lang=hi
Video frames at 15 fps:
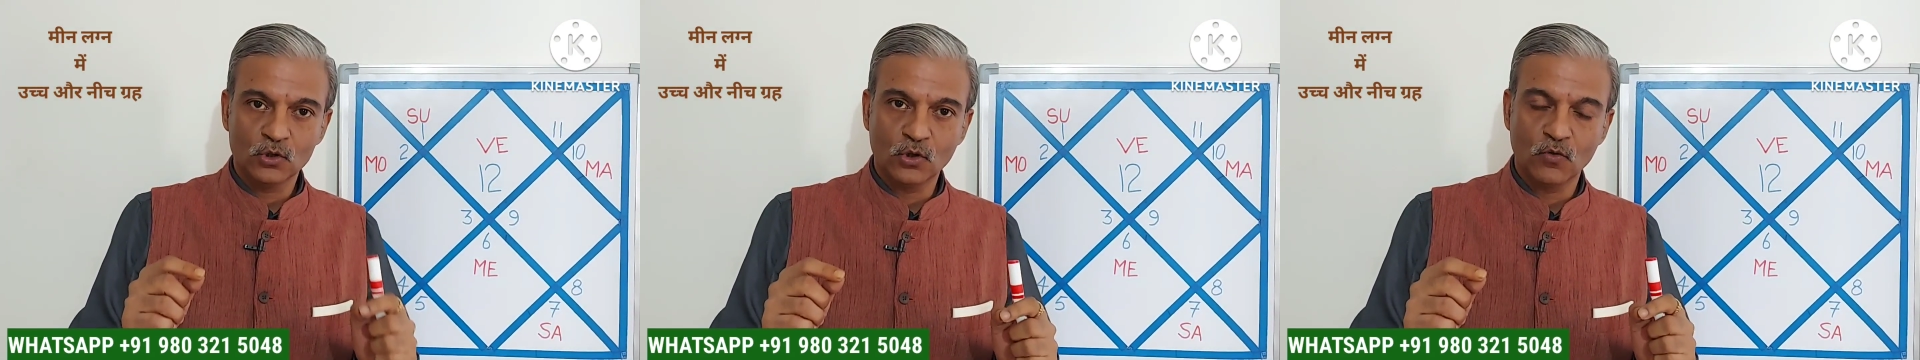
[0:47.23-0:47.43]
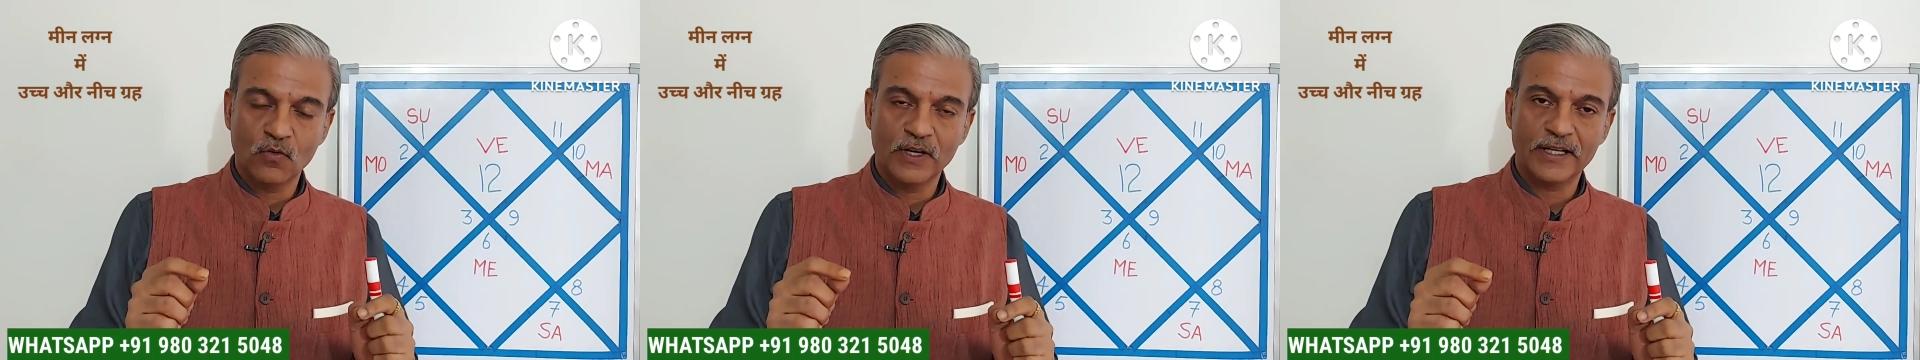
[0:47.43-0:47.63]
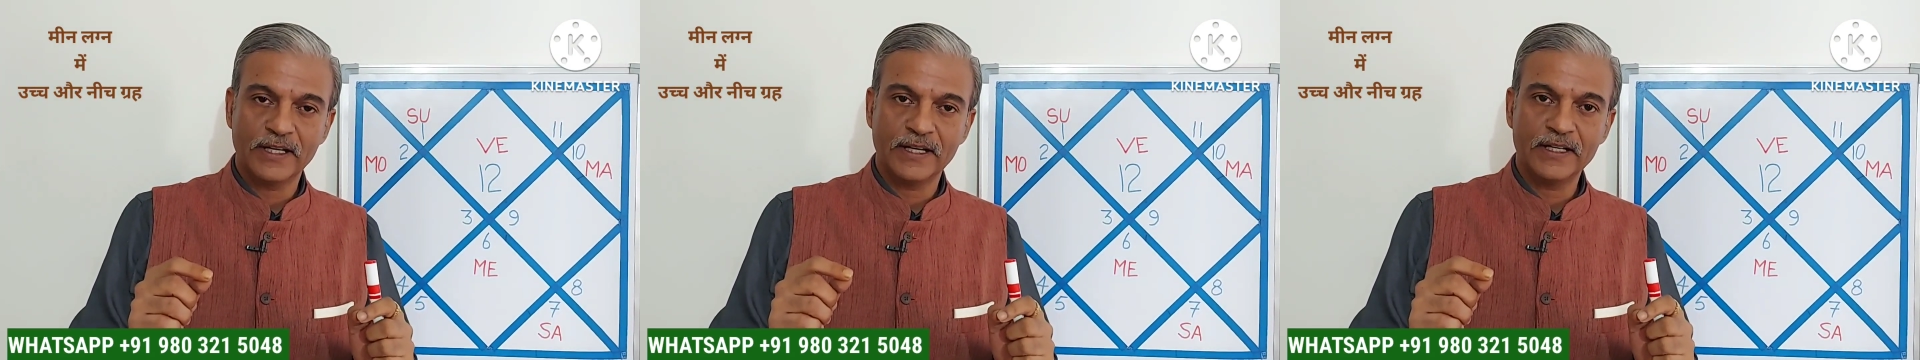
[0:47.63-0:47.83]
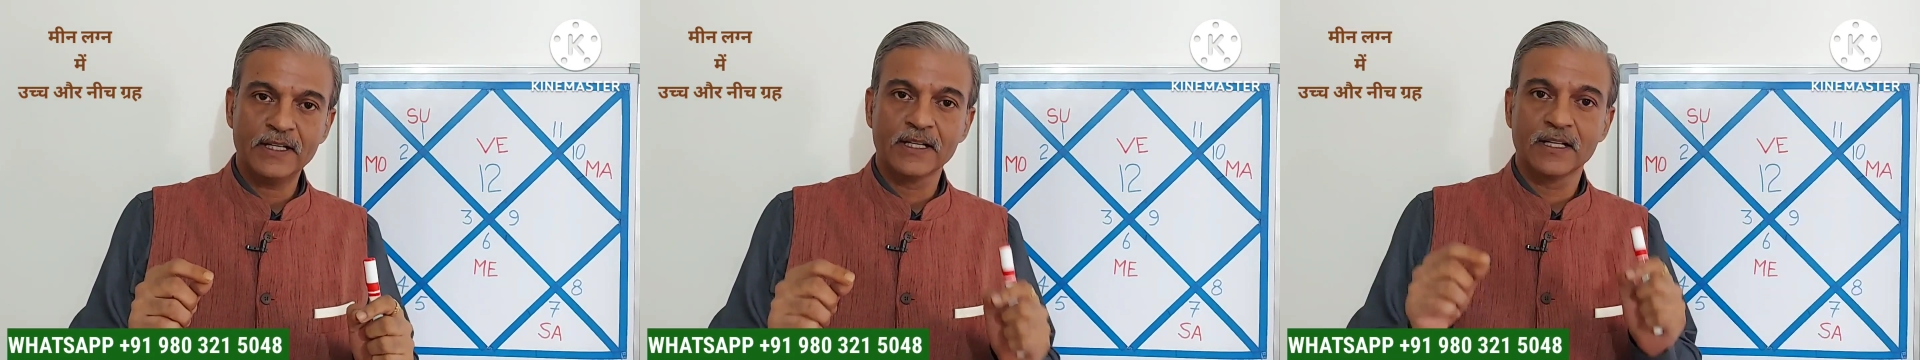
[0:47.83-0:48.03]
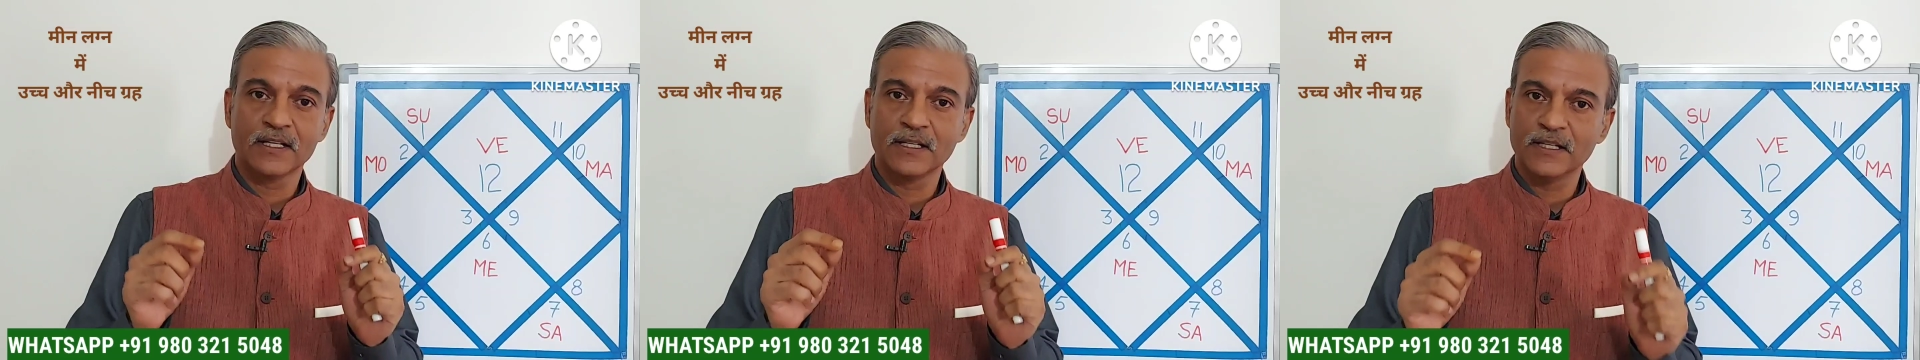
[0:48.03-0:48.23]
तो वह ग्रह
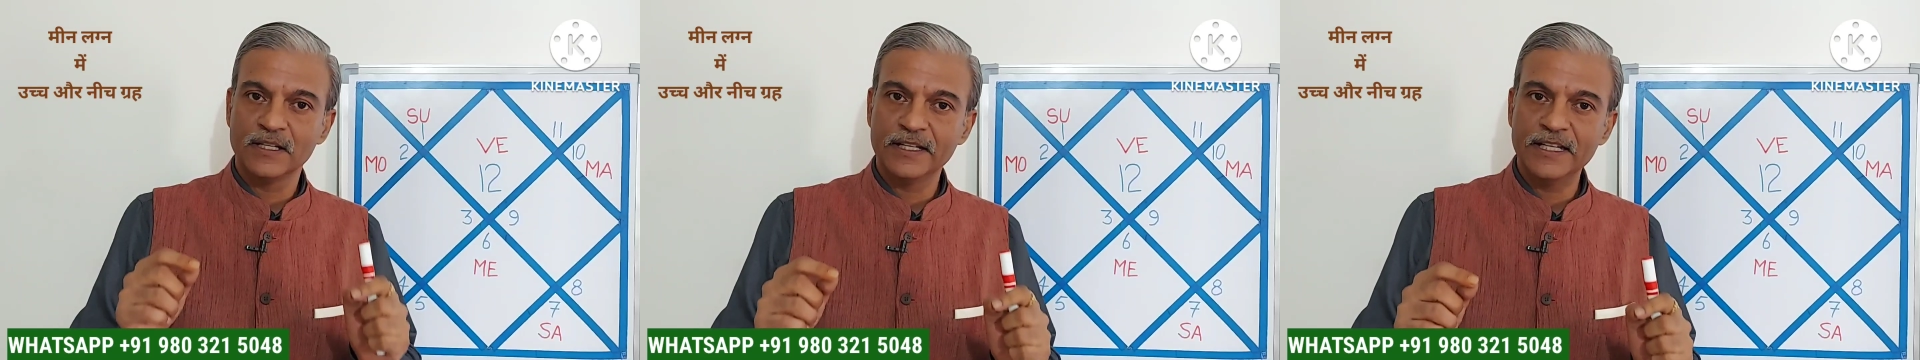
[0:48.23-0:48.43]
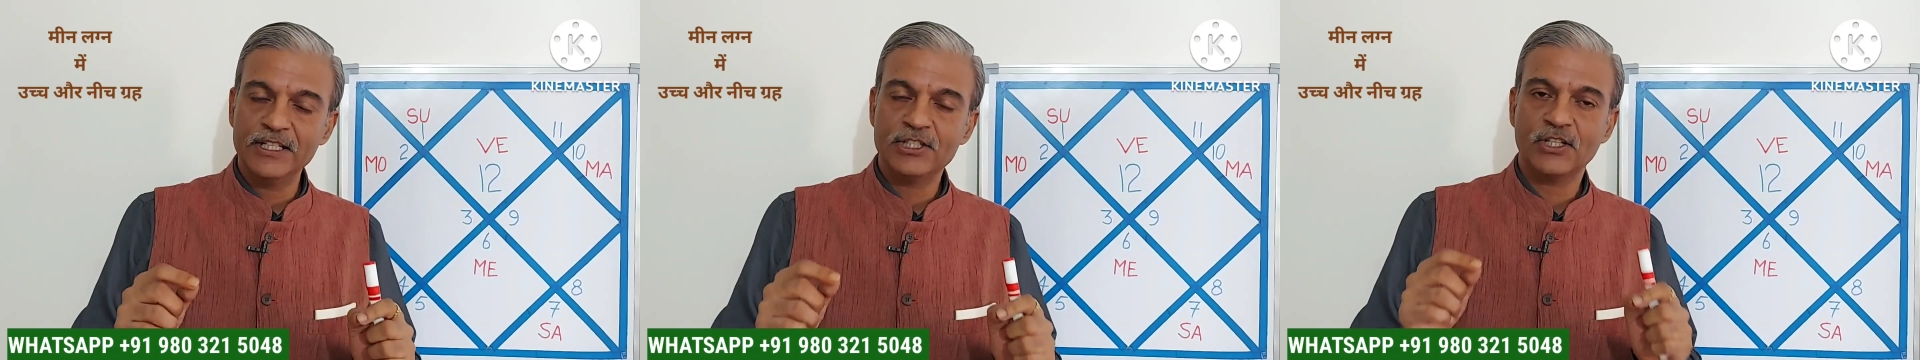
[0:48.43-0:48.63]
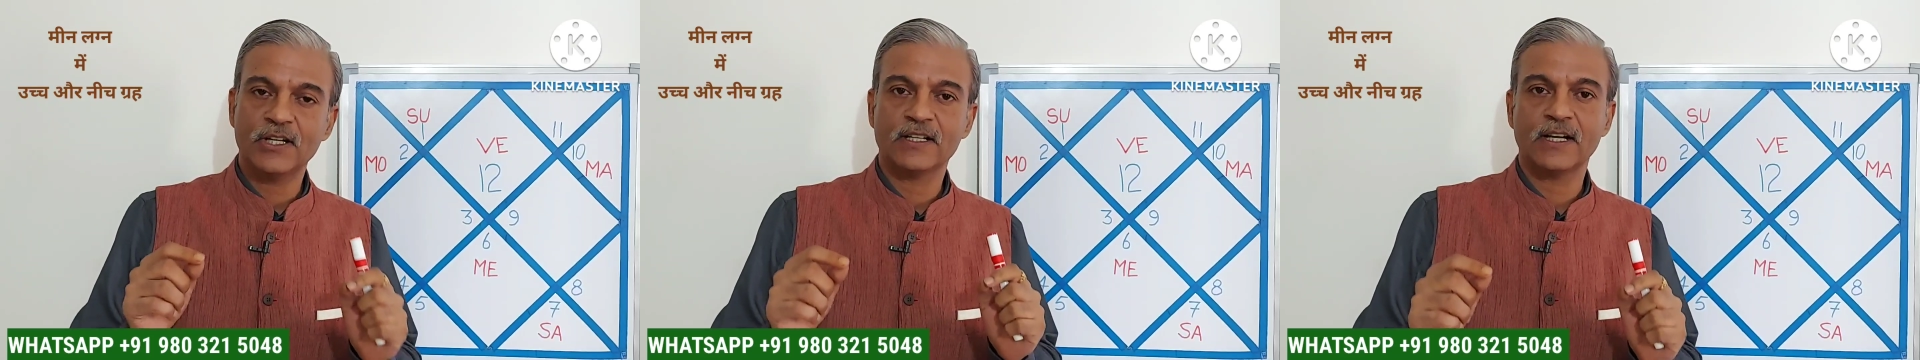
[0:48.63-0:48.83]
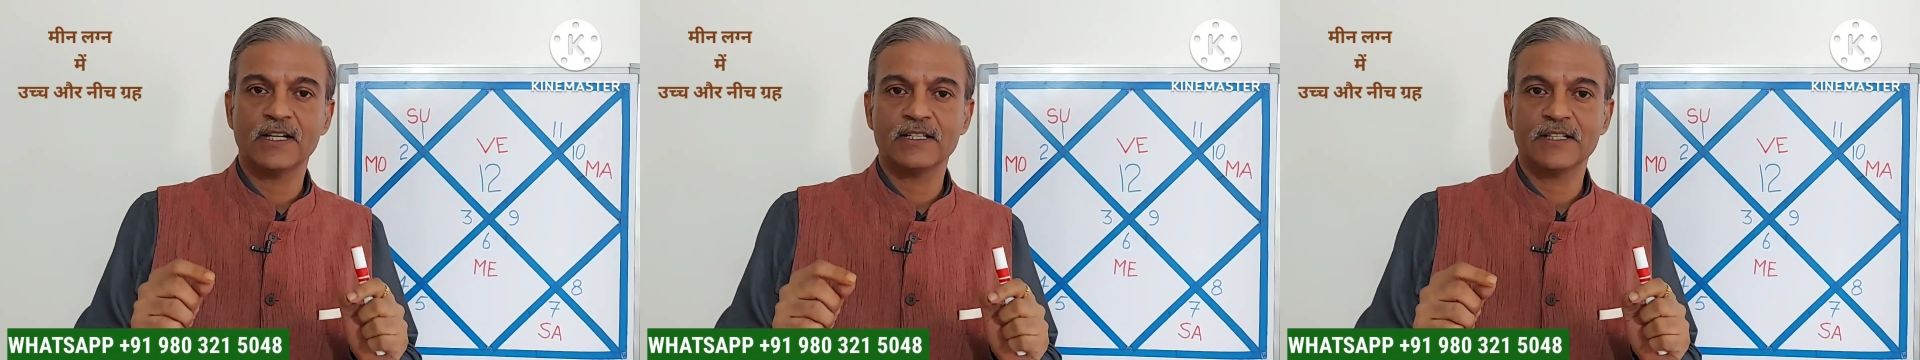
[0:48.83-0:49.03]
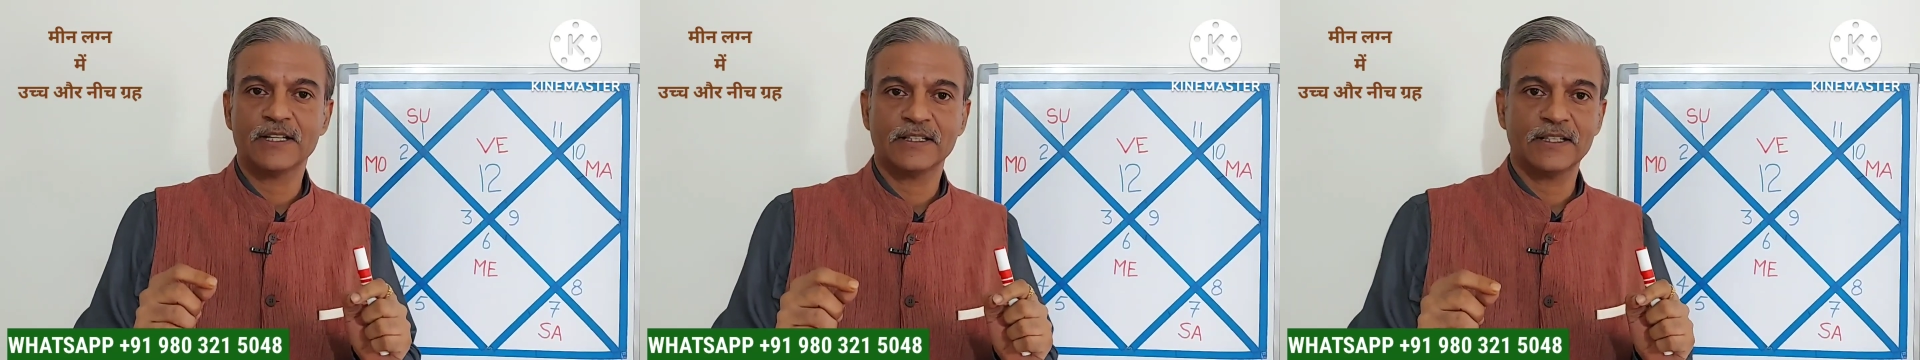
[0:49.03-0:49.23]
नीच का
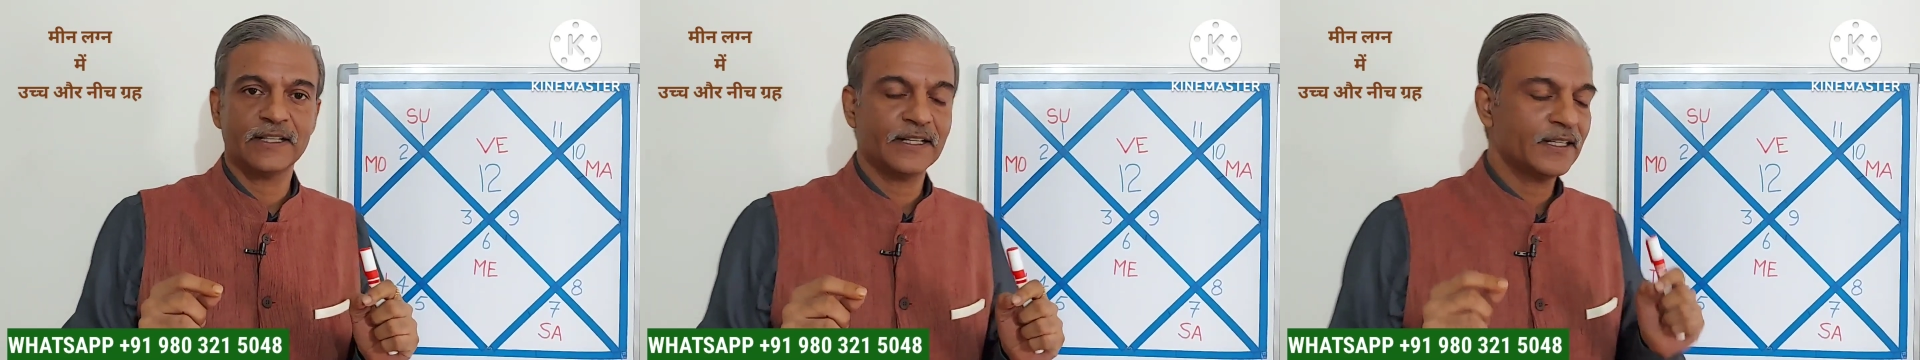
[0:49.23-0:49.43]
कहा जाता